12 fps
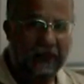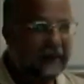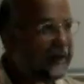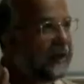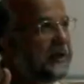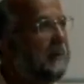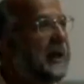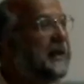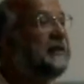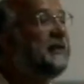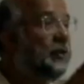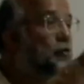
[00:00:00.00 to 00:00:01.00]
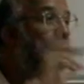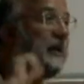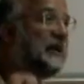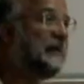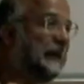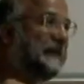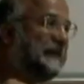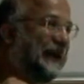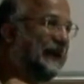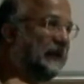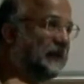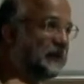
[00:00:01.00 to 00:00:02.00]
Yani mana tercüme demek
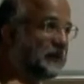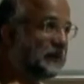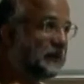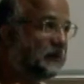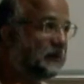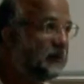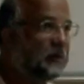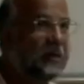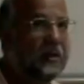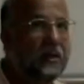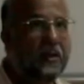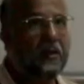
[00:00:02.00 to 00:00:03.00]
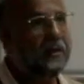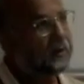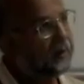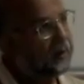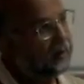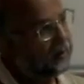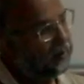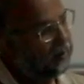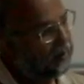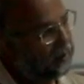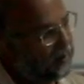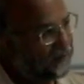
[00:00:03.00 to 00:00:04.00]
değildir. E,
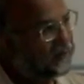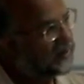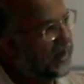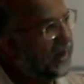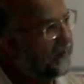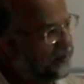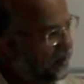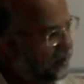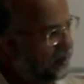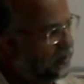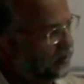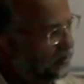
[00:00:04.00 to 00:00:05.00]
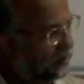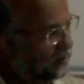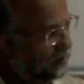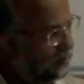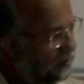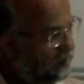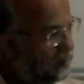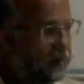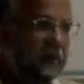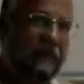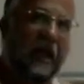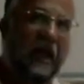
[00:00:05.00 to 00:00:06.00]
lafız Arapçadır
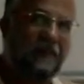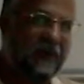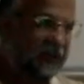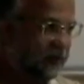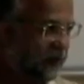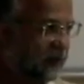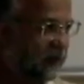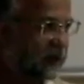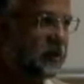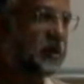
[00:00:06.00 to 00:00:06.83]
veya bir dildedir.